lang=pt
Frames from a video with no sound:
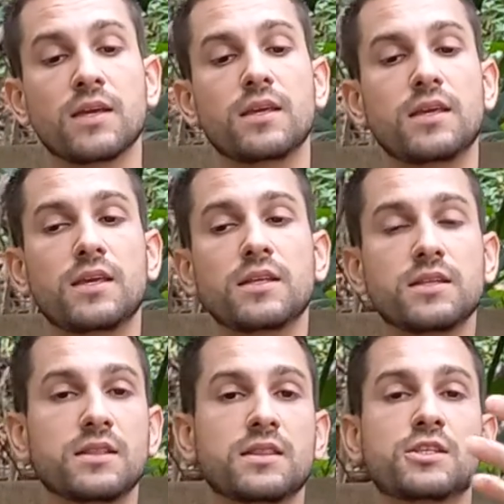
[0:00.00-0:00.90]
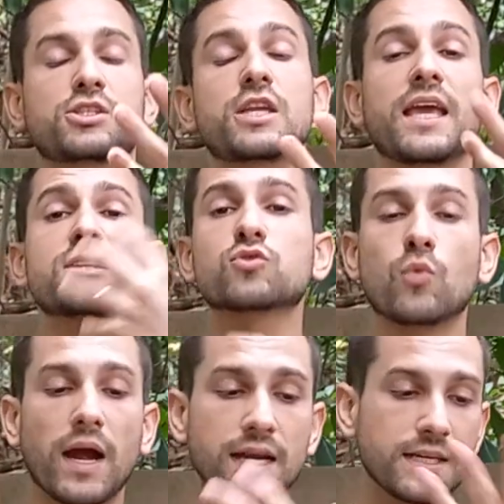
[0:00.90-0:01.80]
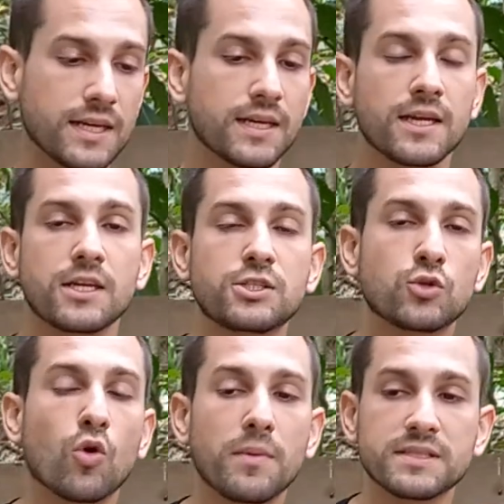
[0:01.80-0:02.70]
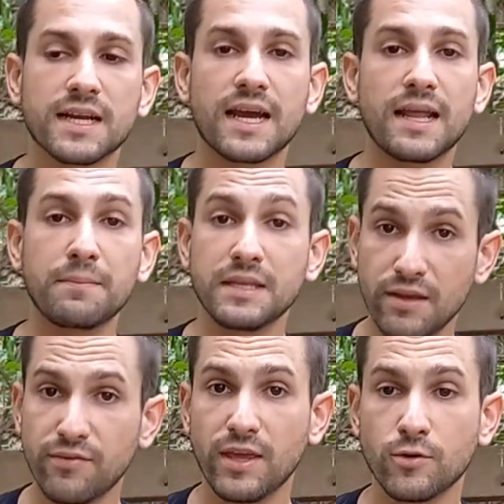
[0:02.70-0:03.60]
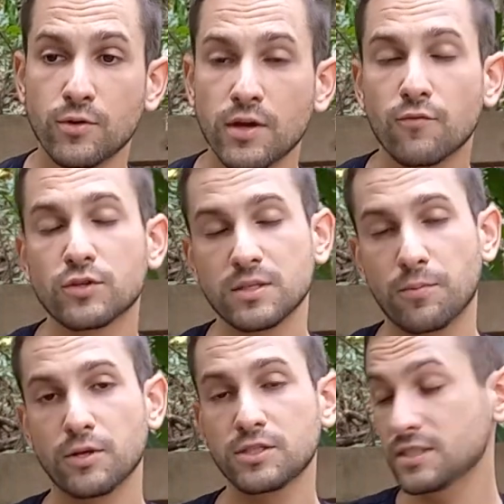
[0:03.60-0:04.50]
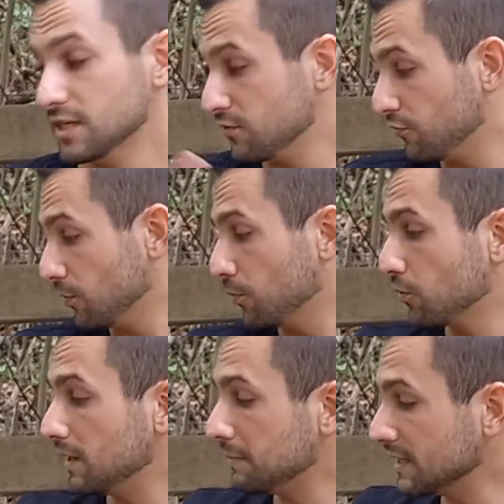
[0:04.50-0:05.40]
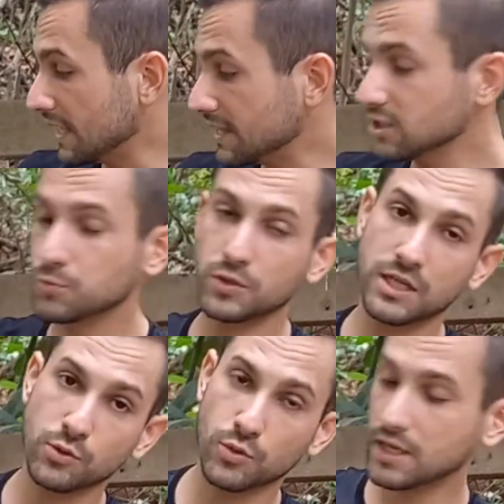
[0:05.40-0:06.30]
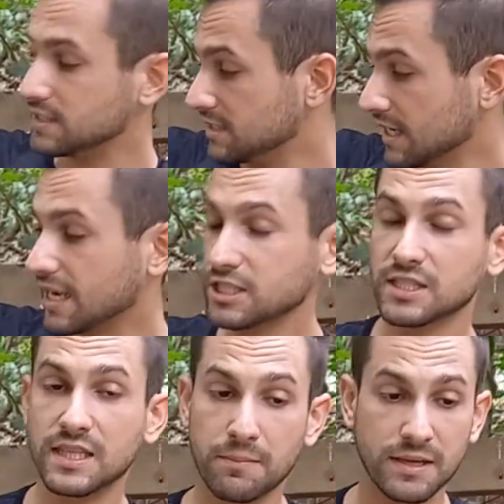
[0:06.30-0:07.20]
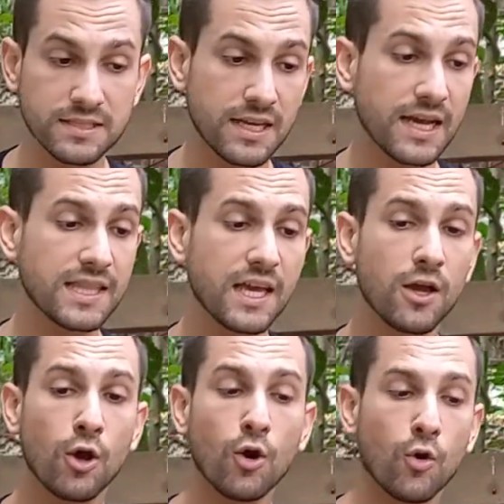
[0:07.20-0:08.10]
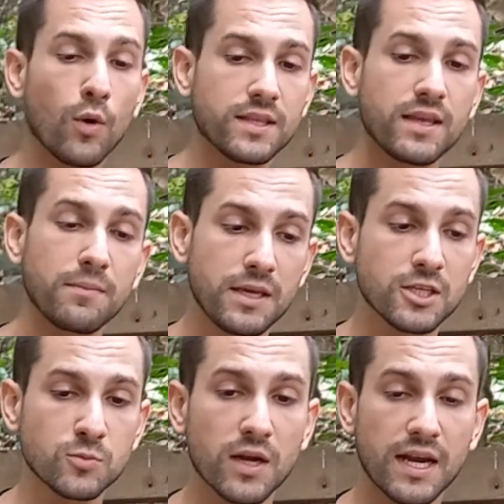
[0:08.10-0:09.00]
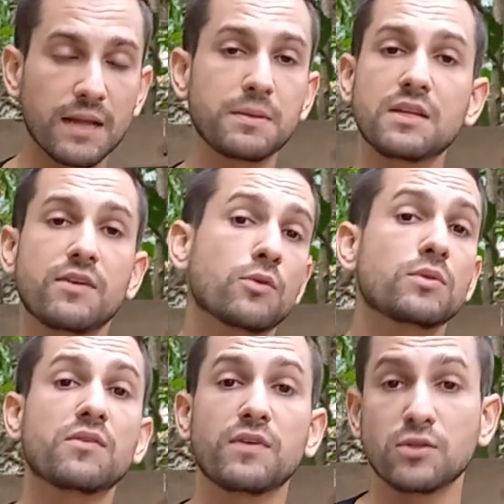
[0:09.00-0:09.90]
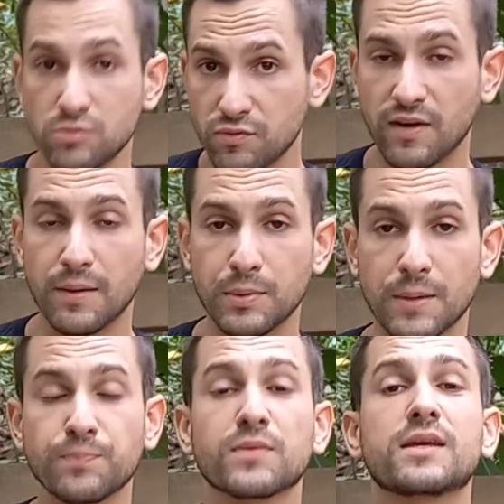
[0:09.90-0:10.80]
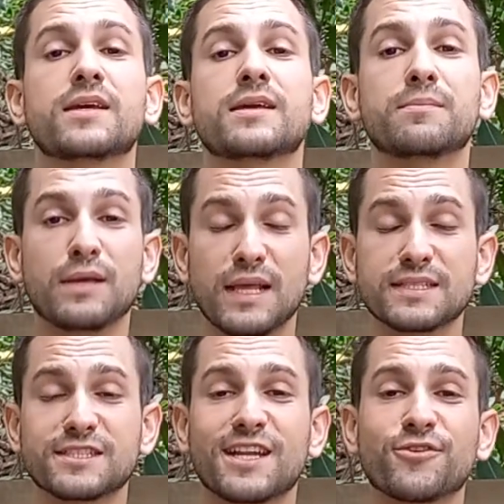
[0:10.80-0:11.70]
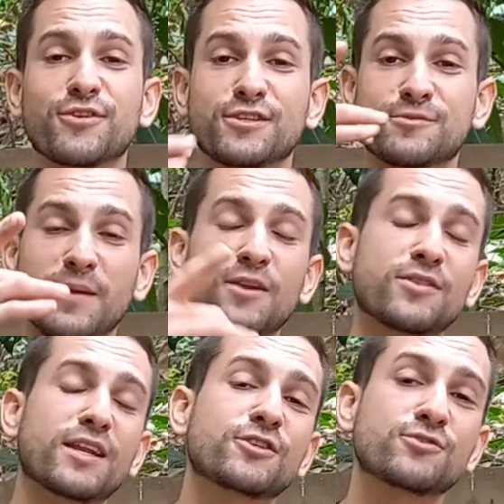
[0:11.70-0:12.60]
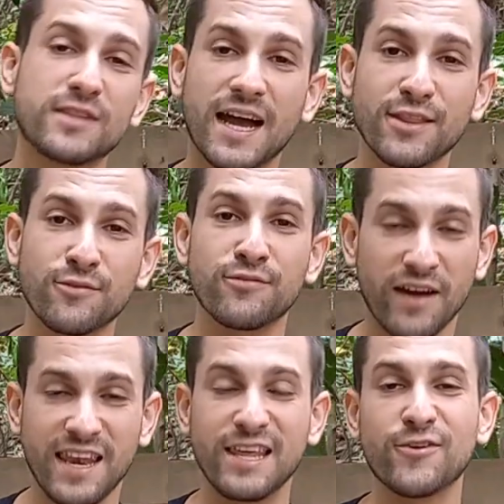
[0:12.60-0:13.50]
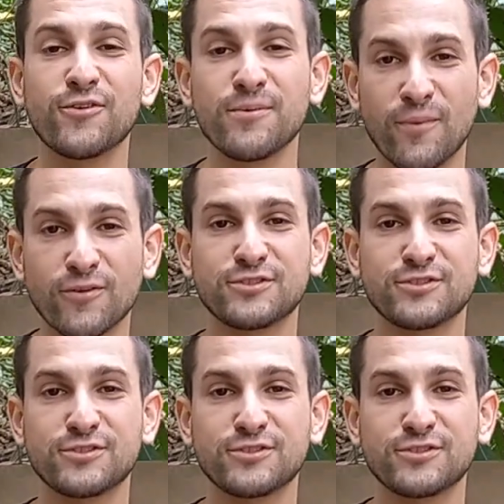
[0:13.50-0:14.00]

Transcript: e te resguarda de como essa carabina veio. Você pode dizer que foi problema da transportadora, às vezes a caixa está amassada, ou até mesmo a carabina veio com defeito de fábrica. Beleza, tiradores? Espero ter ajudado. Valeu e bons